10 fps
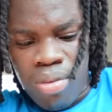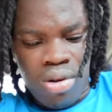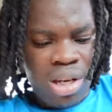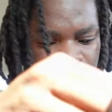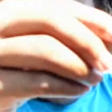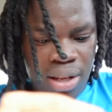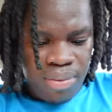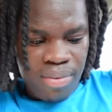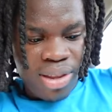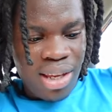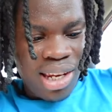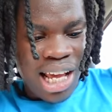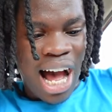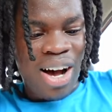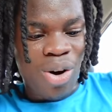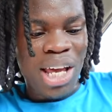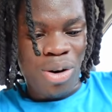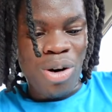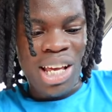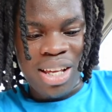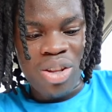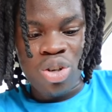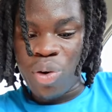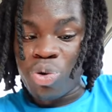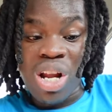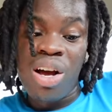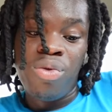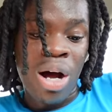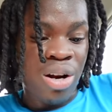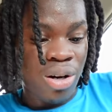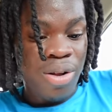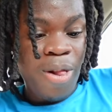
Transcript: On y va. Les gars, ok, ok. Donc, je vais continuer avec vous alors.